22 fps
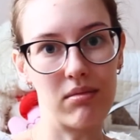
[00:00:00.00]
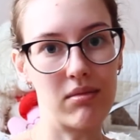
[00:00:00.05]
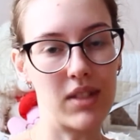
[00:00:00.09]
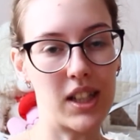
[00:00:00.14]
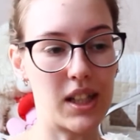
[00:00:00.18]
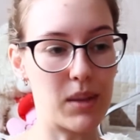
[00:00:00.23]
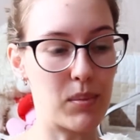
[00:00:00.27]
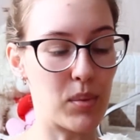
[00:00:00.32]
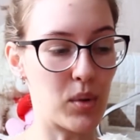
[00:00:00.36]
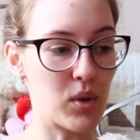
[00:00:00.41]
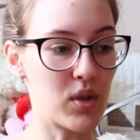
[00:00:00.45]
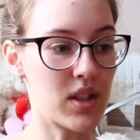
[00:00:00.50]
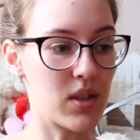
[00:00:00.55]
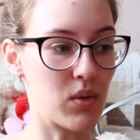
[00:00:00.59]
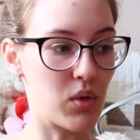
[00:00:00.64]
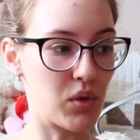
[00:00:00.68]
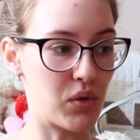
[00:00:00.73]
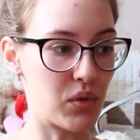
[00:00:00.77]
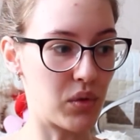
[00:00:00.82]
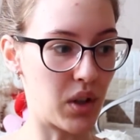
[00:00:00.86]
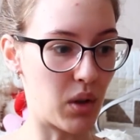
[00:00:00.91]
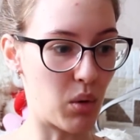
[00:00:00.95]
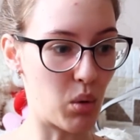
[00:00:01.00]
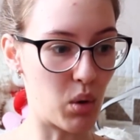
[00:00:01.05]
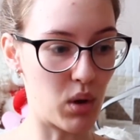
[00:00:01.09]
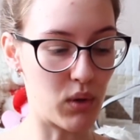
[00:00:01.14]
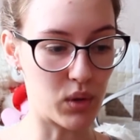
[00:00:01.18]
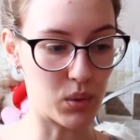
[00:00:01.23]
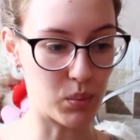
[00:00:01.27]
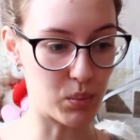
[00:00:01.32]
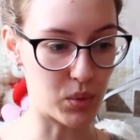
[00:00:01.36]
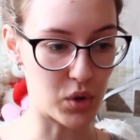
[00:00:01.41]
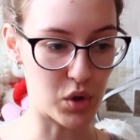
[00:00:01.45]
это просто вот такой
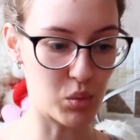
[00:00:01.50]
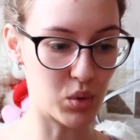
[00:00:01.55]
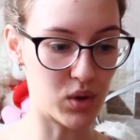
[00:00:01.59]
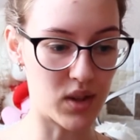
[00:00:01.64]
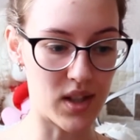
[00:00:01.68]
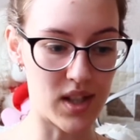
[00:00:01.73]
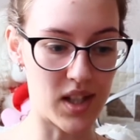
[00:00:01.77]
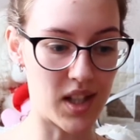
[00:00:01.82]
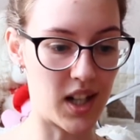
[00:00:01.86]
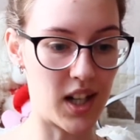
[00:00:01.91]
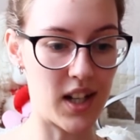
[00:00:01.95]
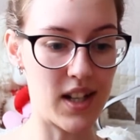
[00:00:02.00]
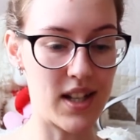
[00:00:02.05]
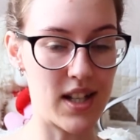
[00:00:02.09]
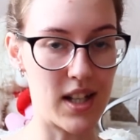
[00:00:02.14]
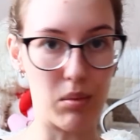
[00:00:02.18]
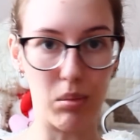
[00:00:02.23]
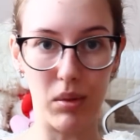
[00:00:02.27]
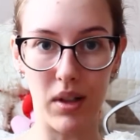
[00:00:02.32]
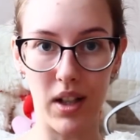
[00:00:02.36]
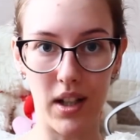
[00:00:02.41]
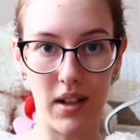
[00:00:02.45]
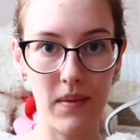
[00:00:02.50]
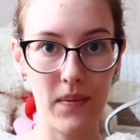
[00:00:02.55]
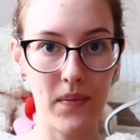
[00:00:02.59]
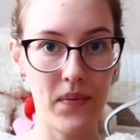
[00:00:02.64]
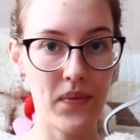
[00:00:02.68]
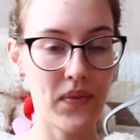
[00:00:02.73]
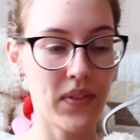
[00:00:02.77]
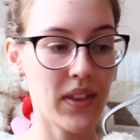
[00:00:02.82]
вот почему-то стереотип, да.